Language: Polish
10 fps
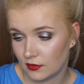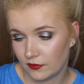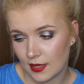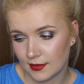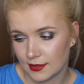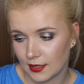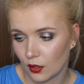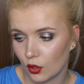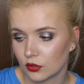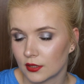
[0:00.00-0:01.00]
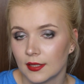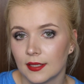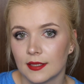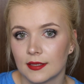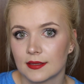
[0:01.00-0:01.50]
więcej od
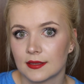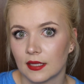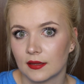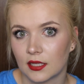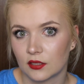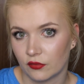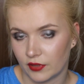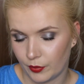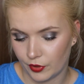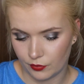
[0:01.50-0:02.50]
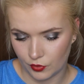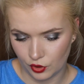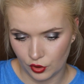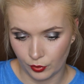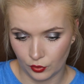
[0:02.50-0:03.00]
standardowej
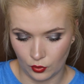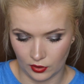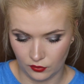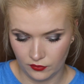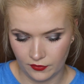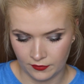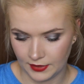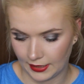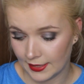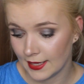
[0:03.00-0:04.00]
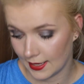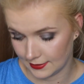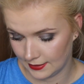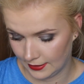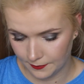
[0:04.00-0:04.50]
pojemności podkładów, jakiej ja
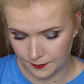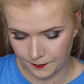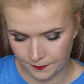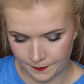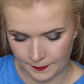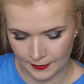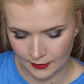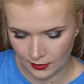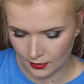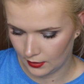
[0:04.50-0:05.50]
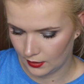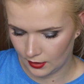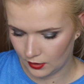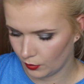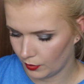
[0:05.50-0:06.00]
znam.
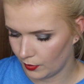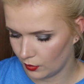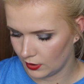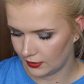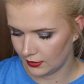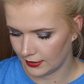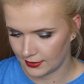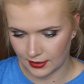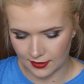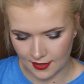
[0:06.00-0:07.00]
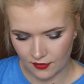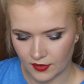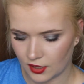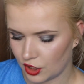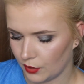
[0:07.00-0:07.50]
I to by było na tyle z tej
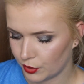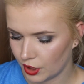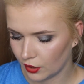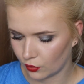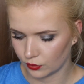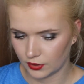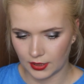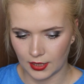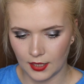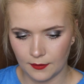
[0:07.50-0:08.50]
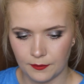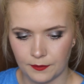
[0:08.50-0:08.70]
największej przegródki.